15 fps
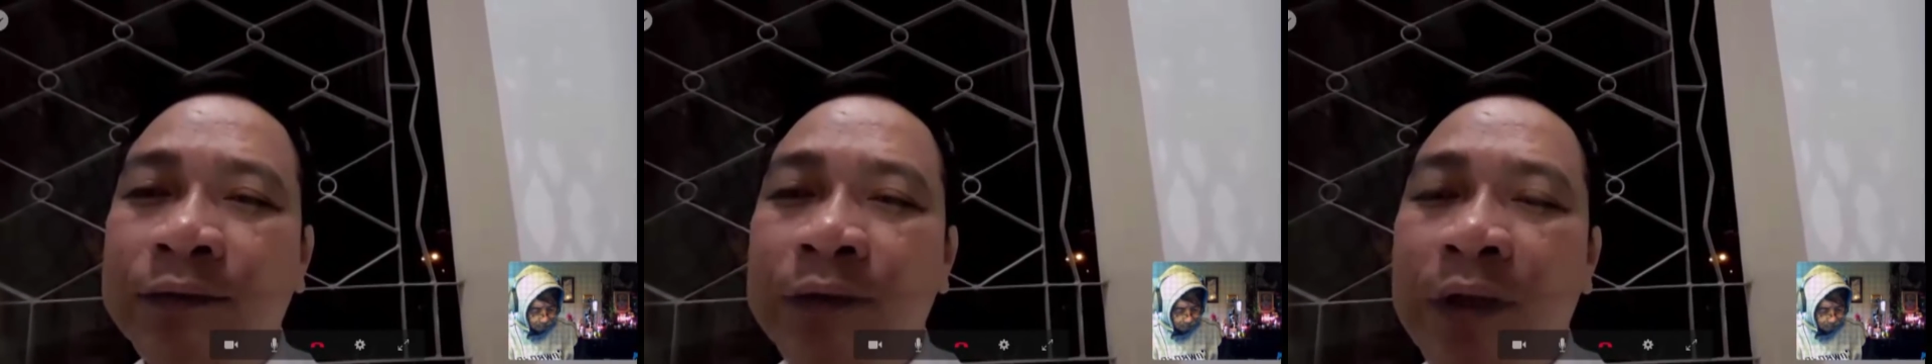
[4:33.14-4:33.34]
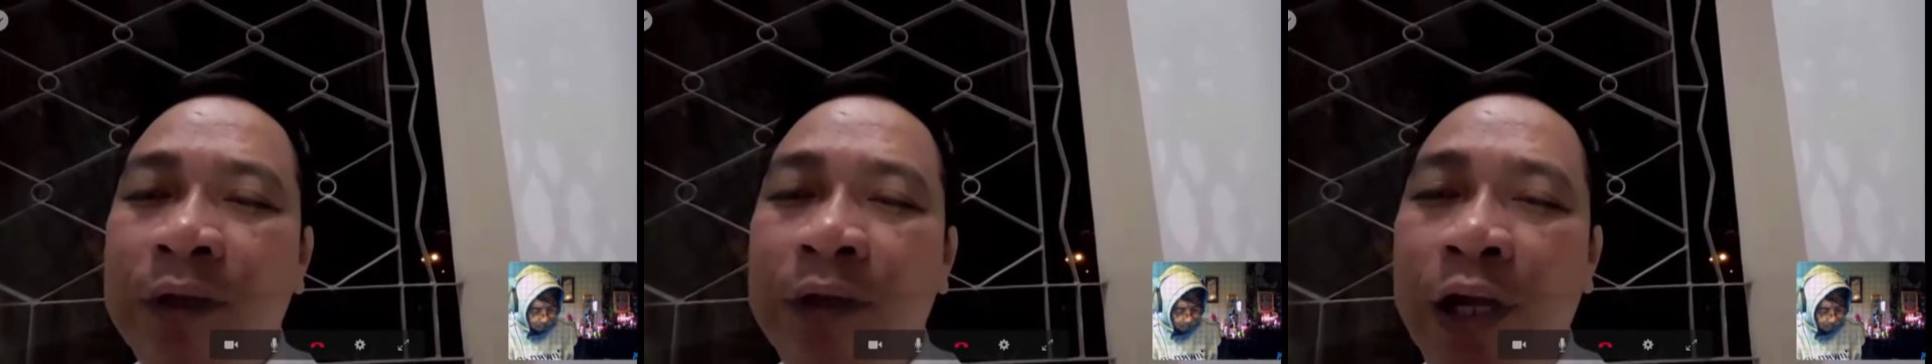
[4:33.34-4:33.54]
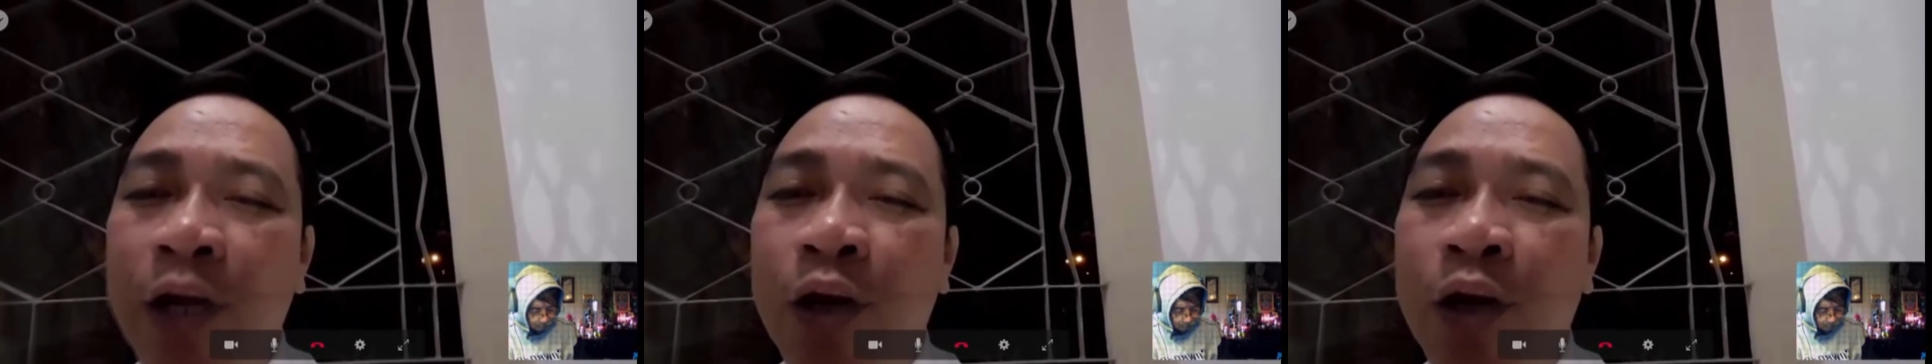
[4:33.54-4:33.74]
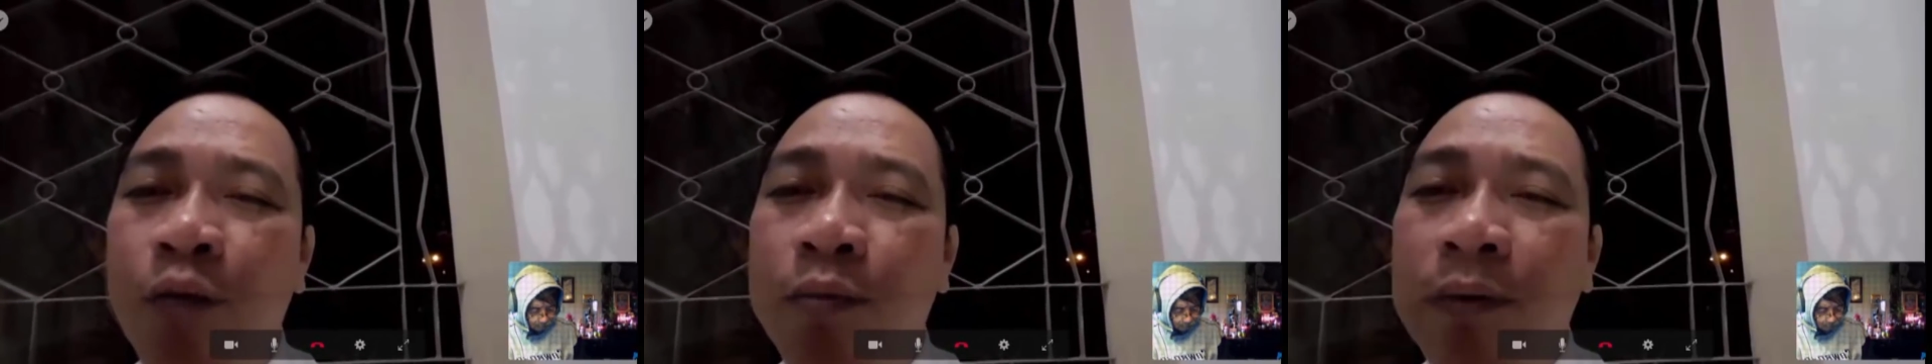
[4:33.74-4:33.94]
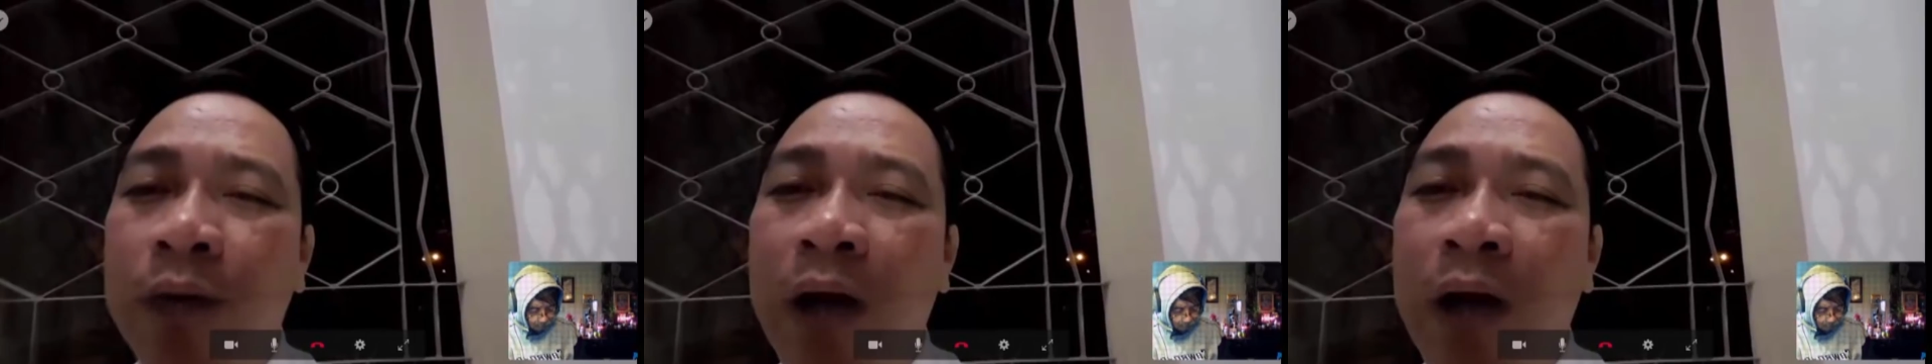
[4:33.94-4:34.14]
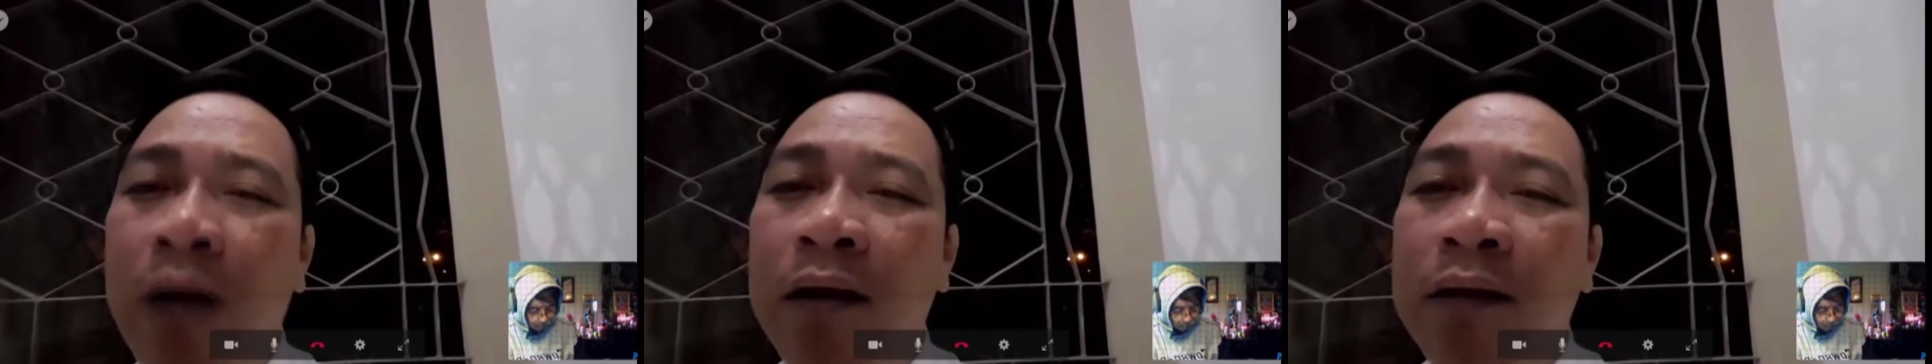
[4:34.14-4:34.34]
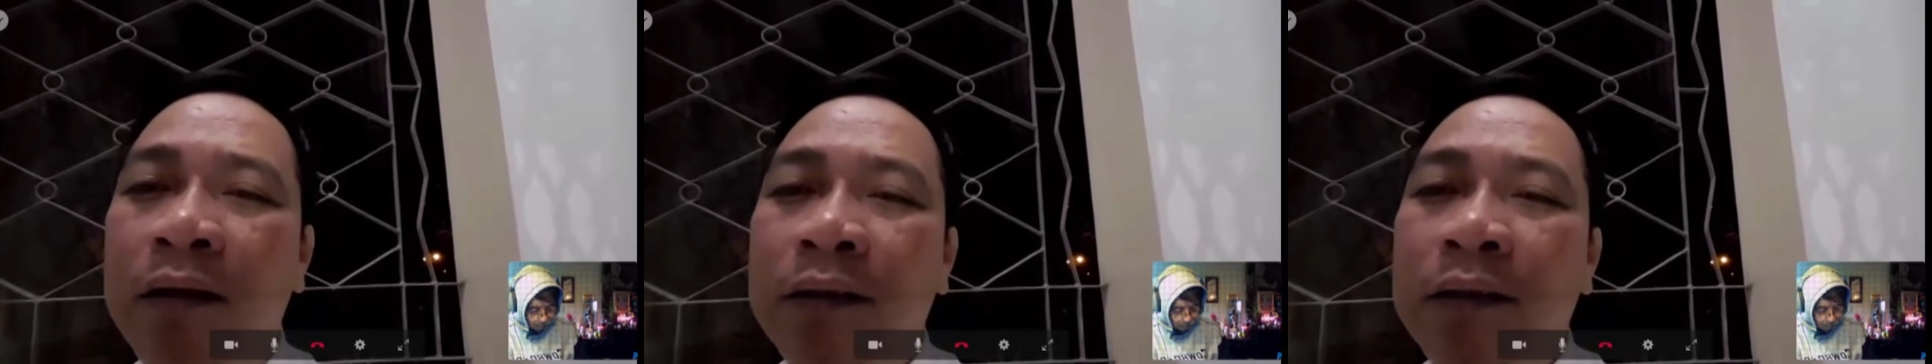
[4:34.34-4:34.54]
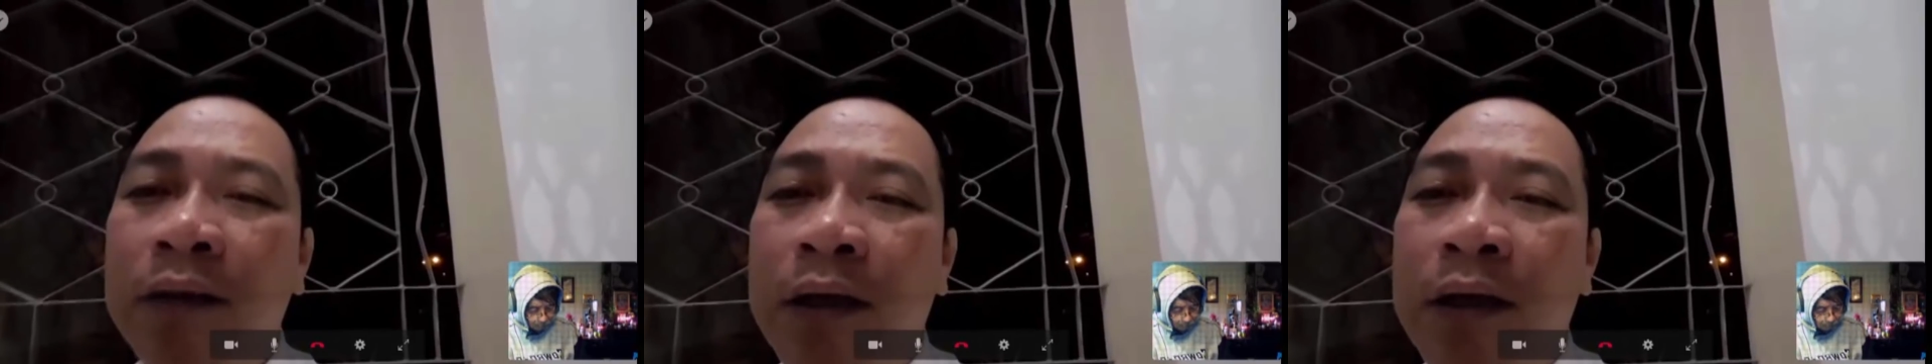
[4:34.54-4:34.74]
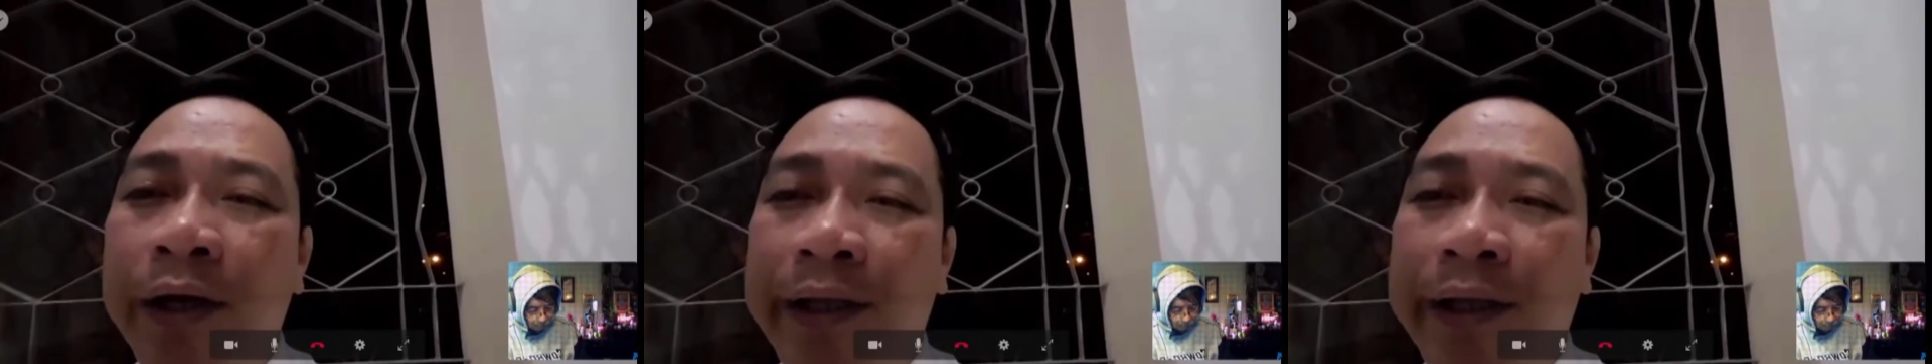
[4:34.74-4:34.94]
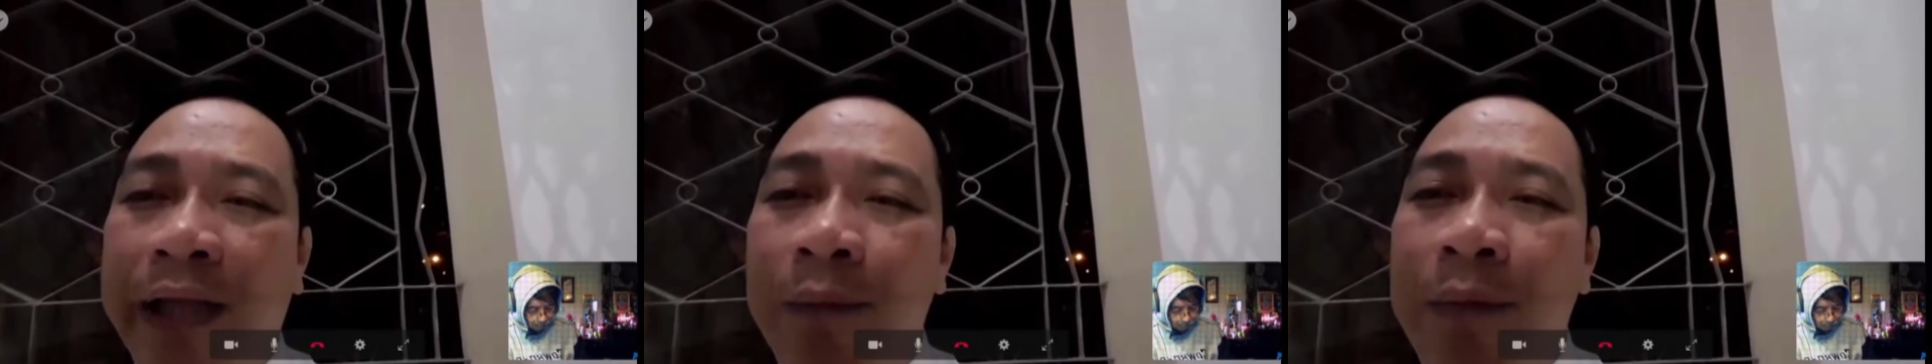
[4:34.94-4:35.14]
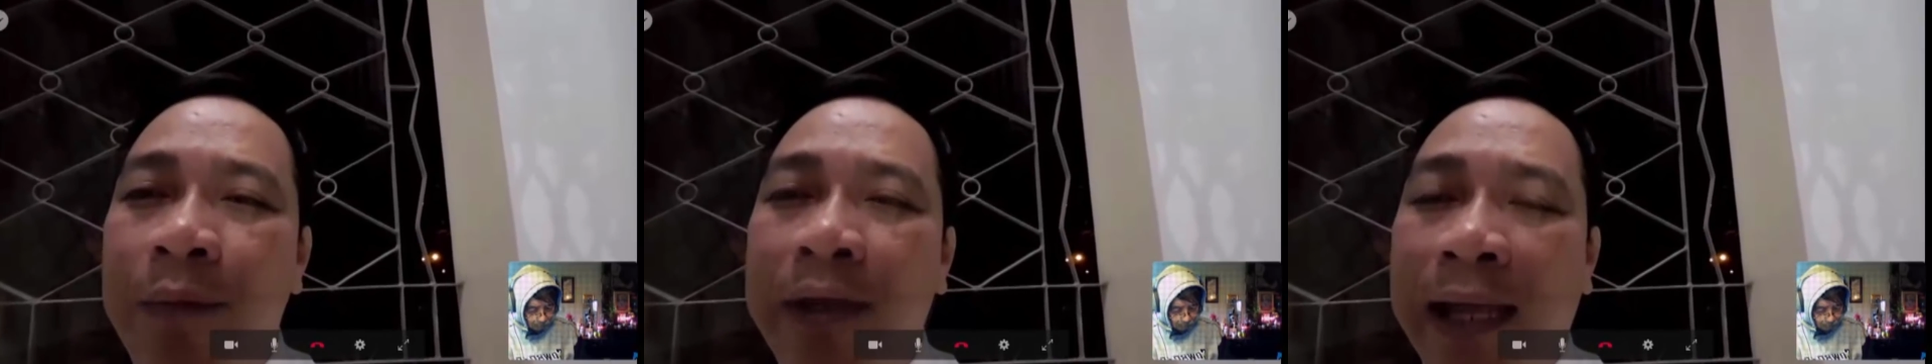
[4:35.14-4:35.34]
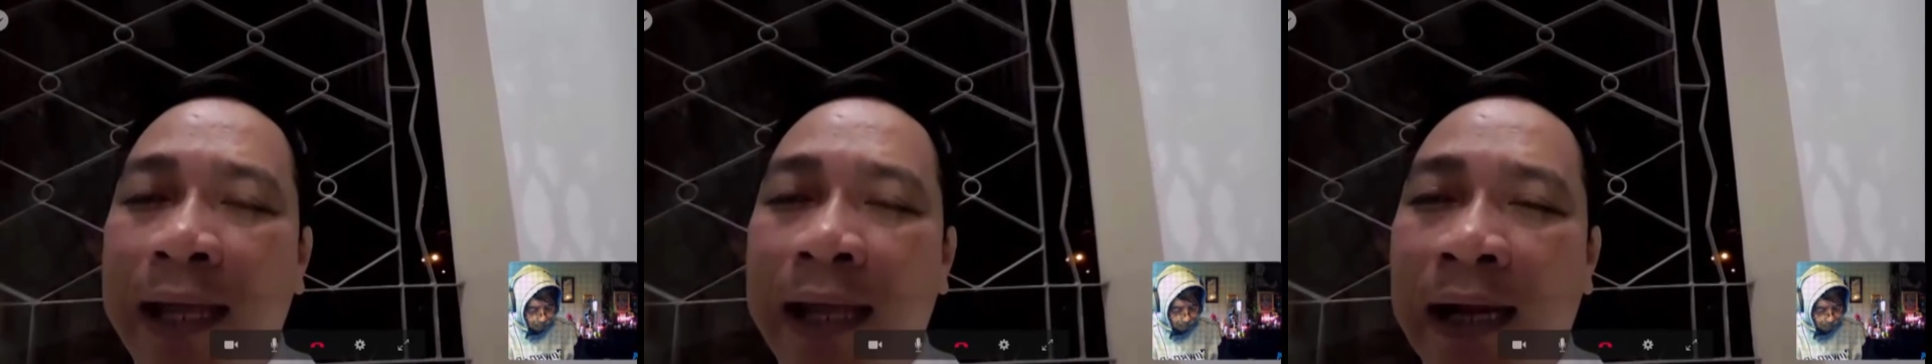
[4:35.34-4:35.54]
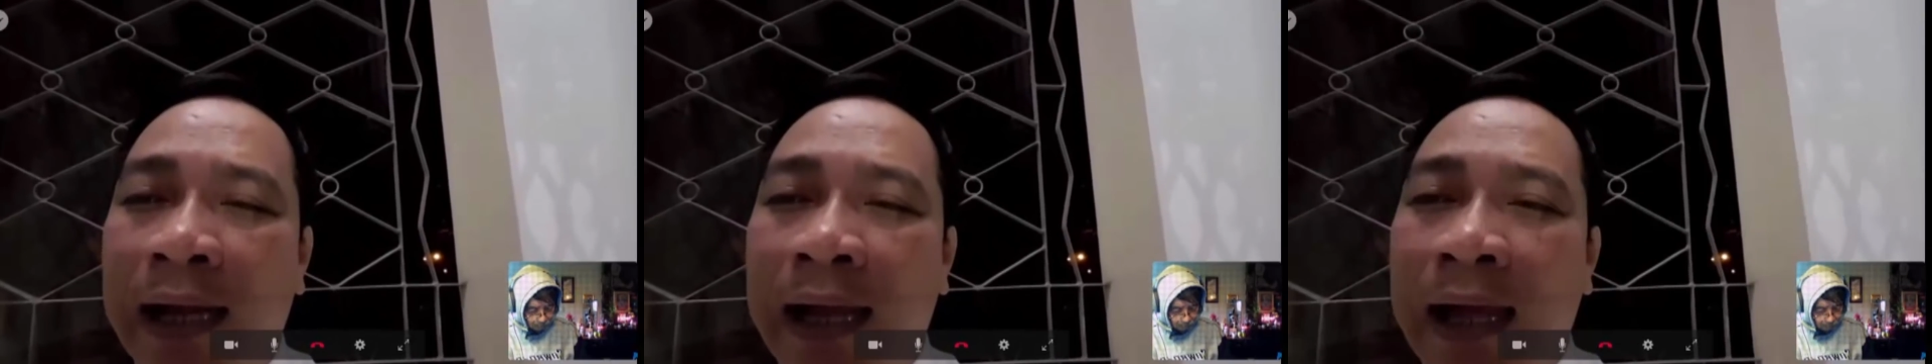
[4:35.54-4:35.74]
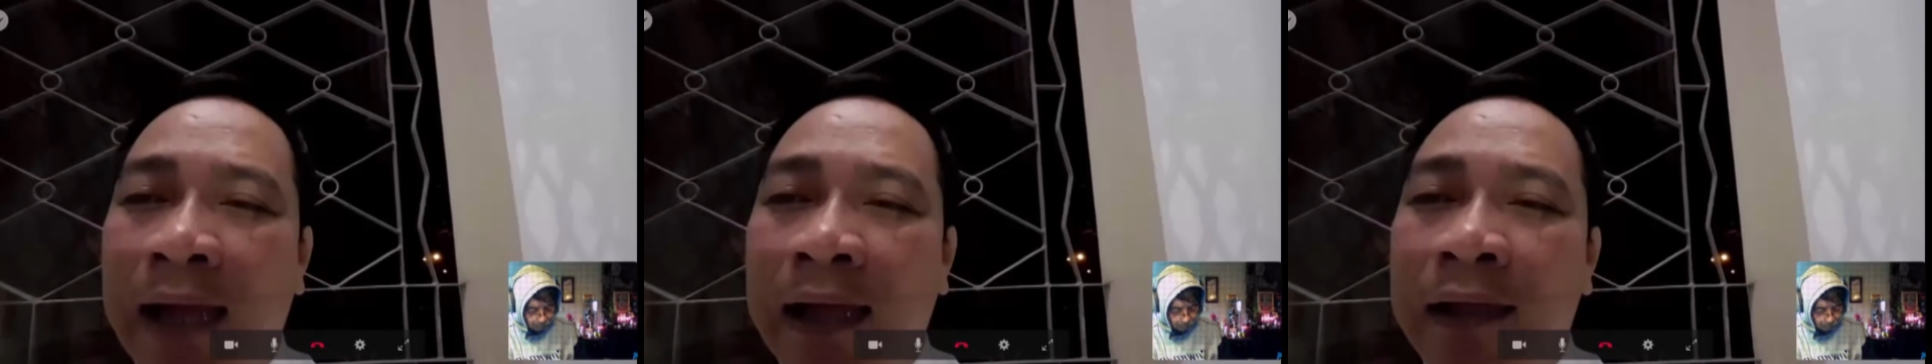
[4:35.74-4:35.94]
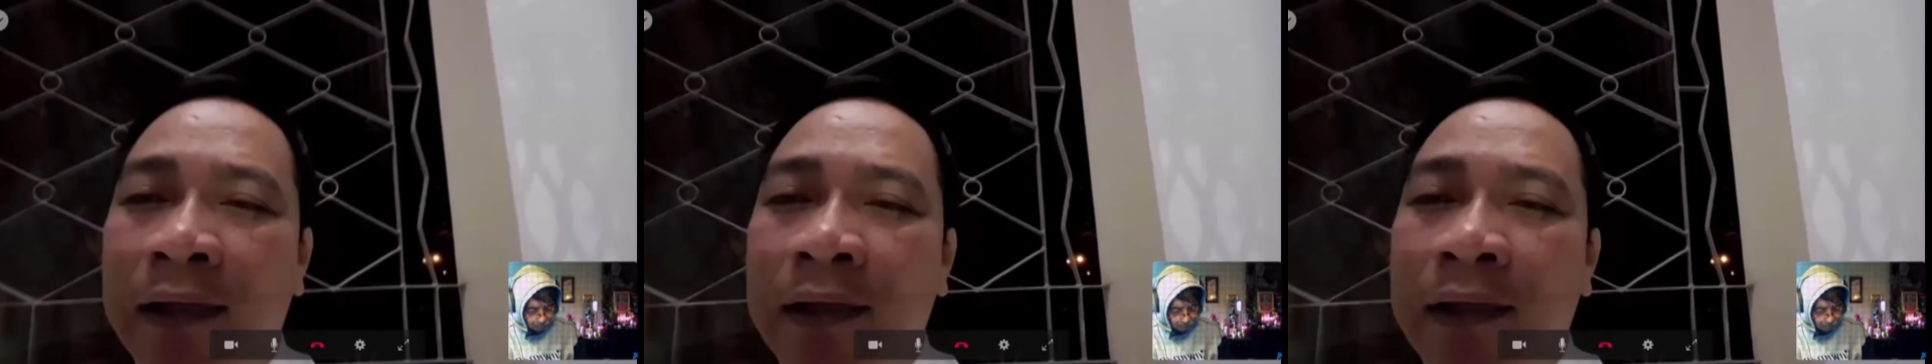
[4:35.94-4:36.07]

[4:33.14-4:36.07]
thì lúc đó người ta mới thấy rằng là